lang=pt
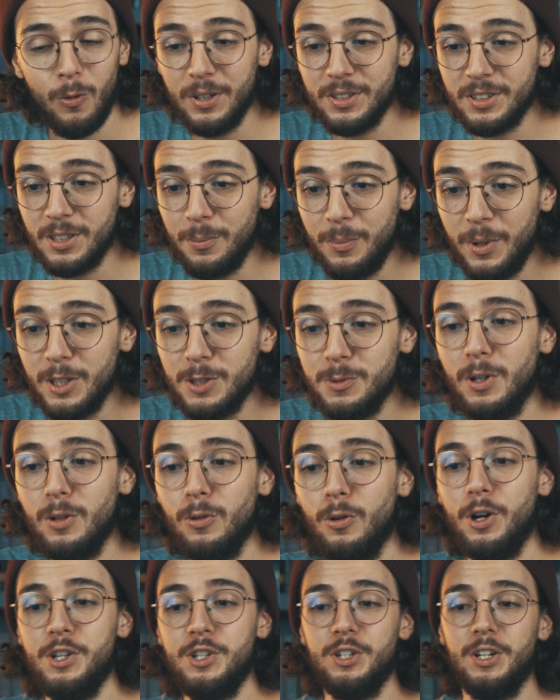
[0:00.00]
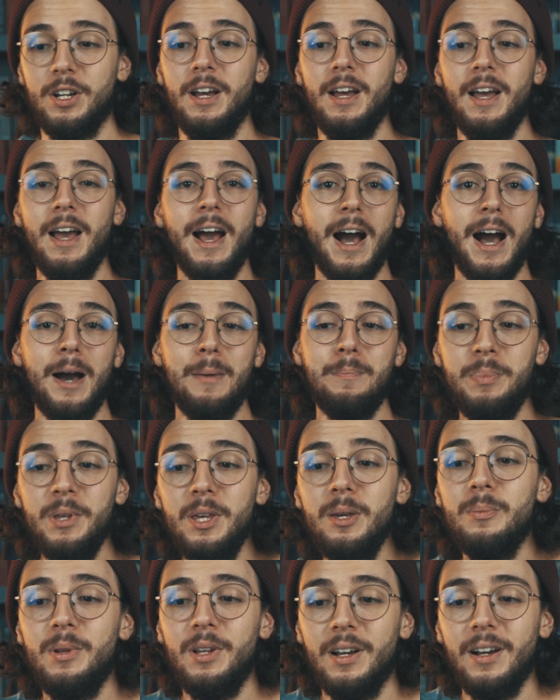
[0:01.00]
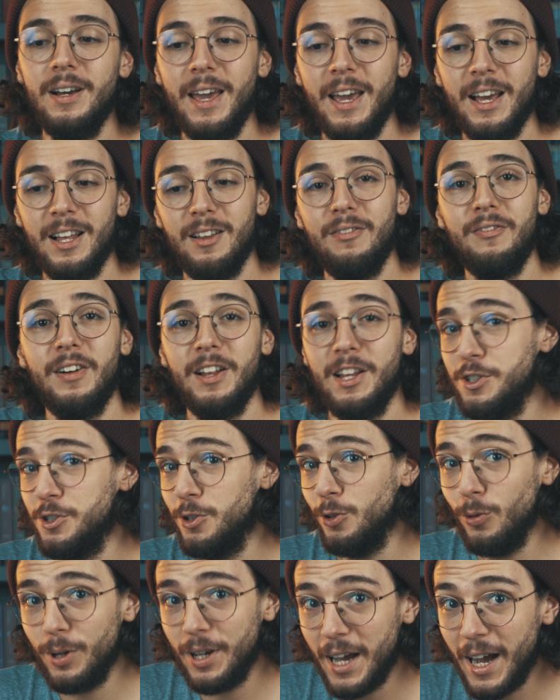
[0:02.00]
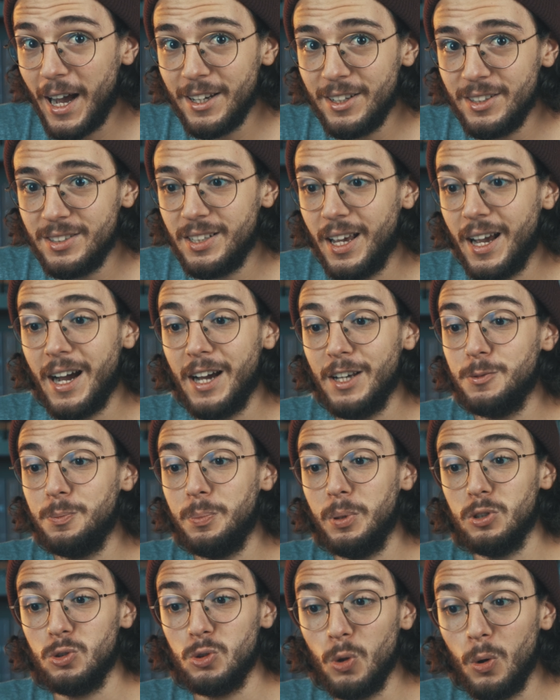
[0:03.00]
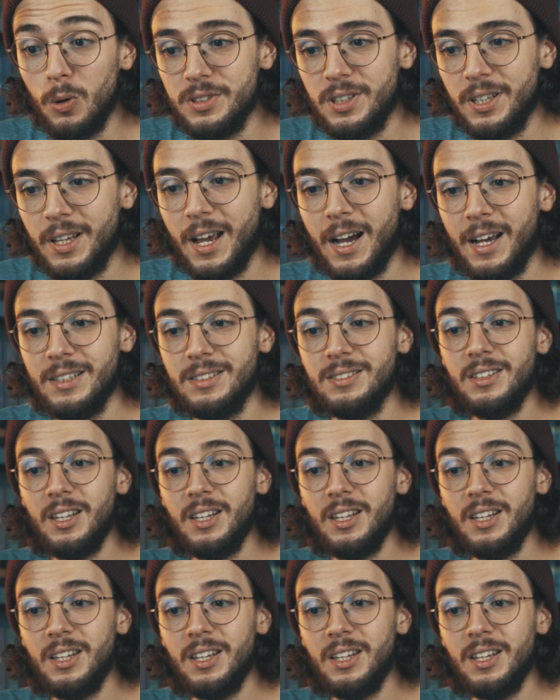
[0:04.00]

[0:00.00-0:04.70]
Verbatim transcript: com essa mesma lógica, a Bíblia ela fala de lugares reais, pessoas reais,